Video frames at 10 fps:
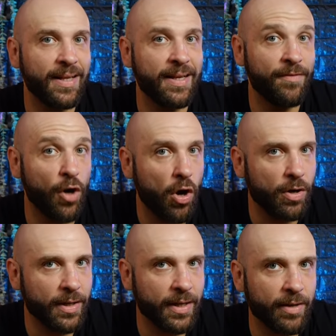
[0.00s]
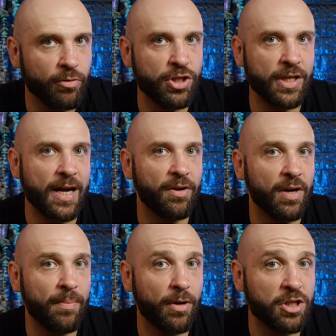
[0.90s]
dei vlog che usciranno
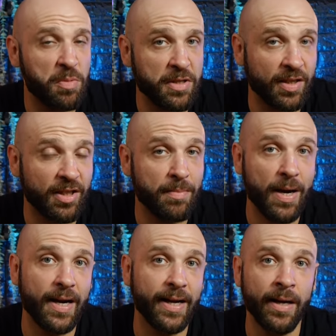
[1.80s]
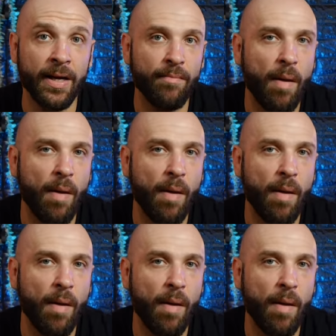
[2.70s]
nelle prossime settimane,